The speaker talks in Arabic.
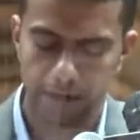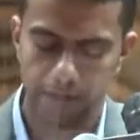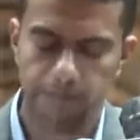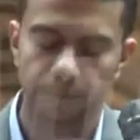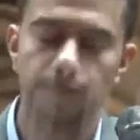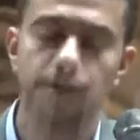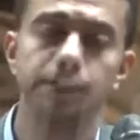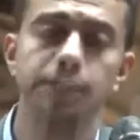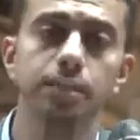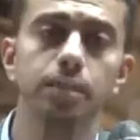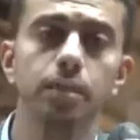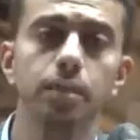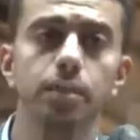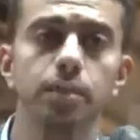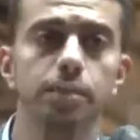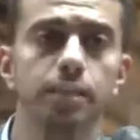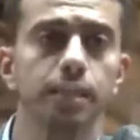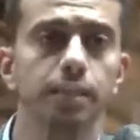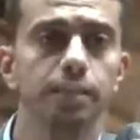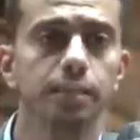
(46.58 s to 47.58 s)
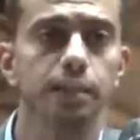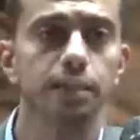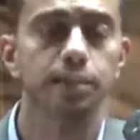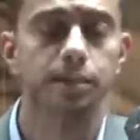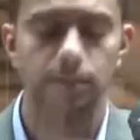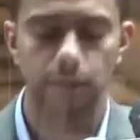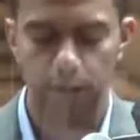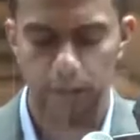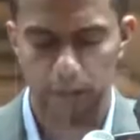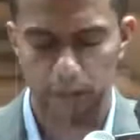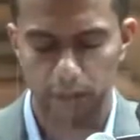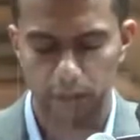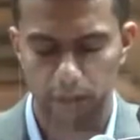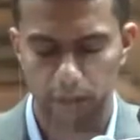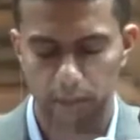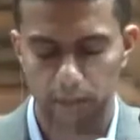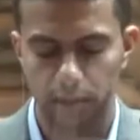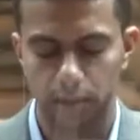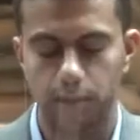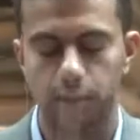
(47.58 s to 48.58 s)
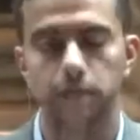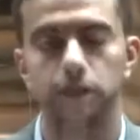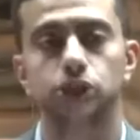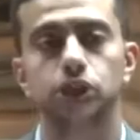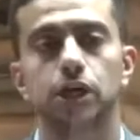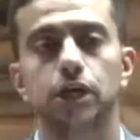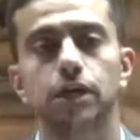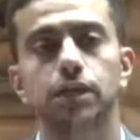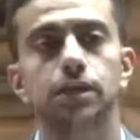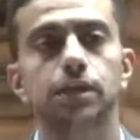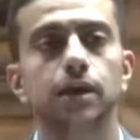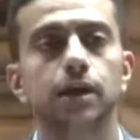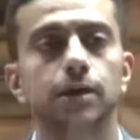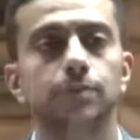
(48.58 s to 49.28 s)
في الذكرى الثالثه للثوره شهدنا